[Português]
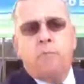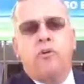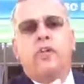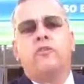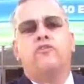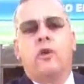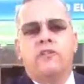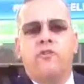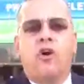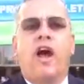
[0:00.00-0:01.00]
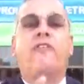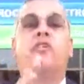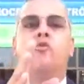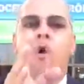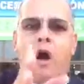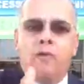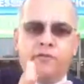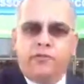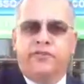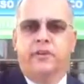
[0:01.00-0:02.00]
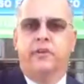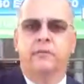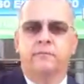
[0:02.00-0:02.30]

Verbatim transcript: porque eu sou advogado igual a você.